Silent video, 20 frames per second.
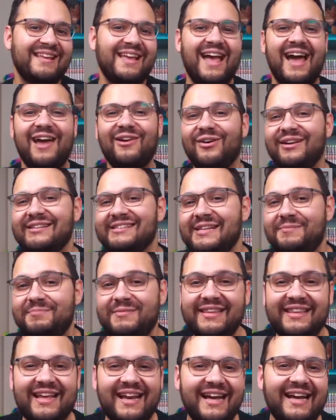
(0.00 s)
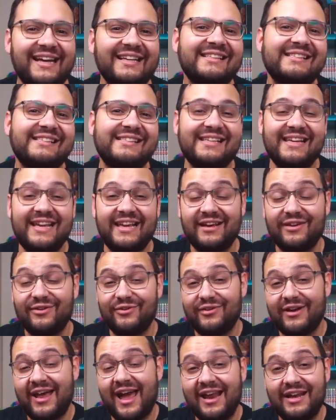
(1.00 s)
Alors cette petite alerte, c'est
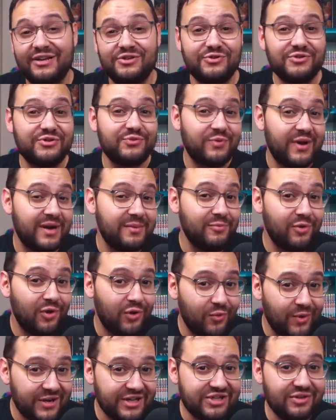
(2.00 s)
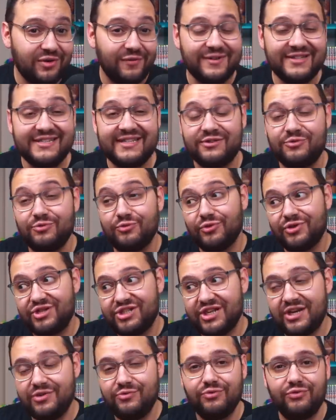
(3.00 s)
euh, à la Just One More Watch. En fait, c'est une autre
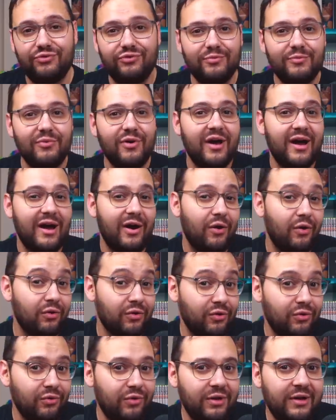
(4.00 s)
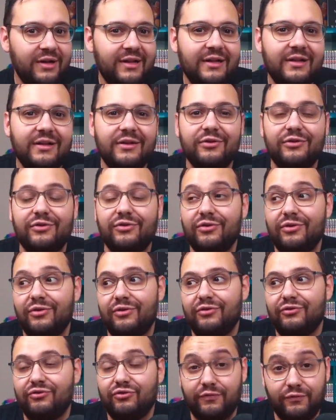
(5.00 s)
chaîne YouTube euh, anglo que
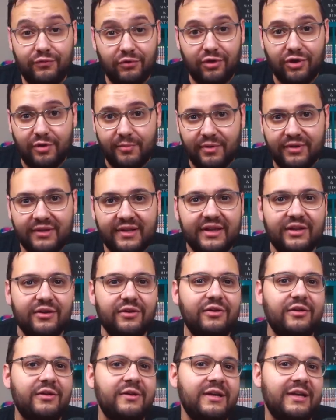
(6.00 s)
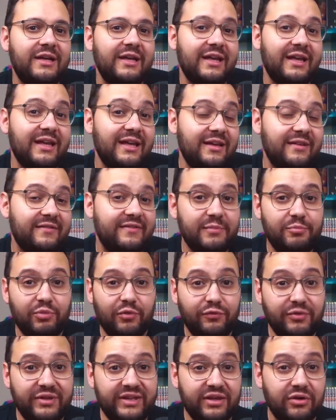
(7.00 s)
je vous recommande d'ailleurs. Et c'est pour
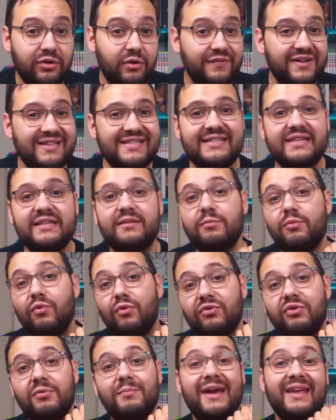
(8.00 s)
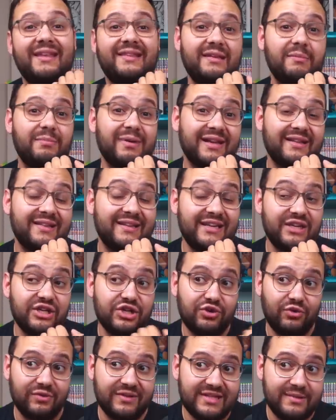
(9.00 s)
vous dire qu'en fait, cette montre m'a été prêtée
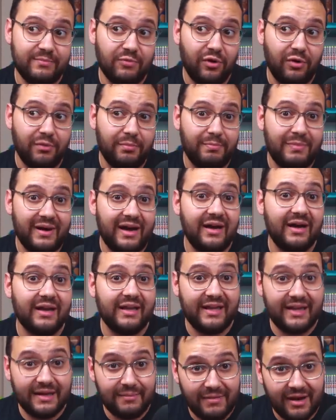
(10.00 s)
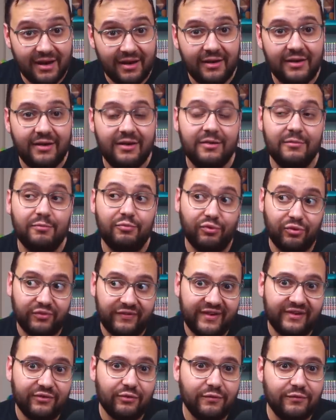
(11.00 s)
gentiment par Yema, pour
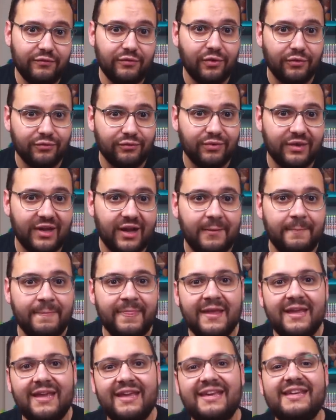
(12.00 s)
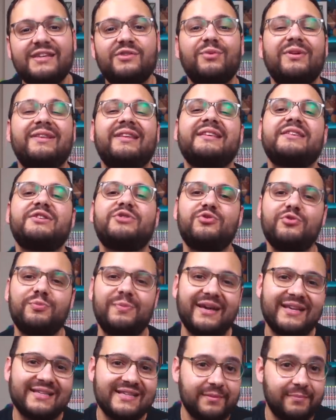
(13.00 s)
cette revue en tout cas. Ils ont été
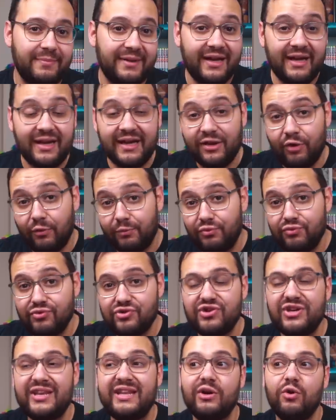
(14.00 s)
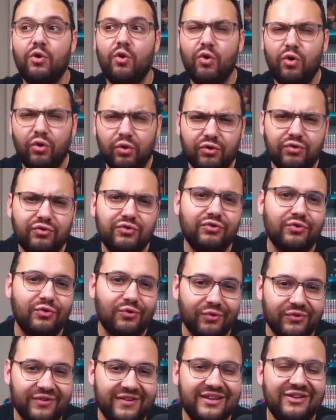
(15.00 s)
super sympas et en plus, je n'ai aucune
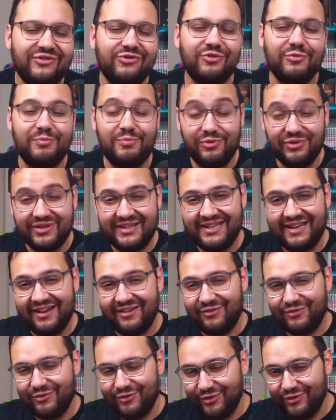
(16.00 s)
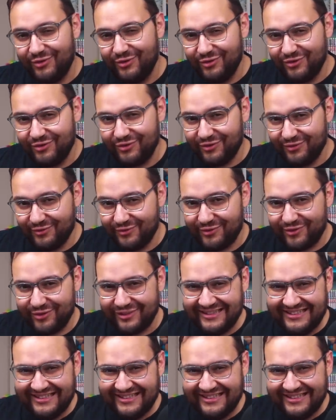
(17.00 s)
consigne, je peux dire ce que je veux.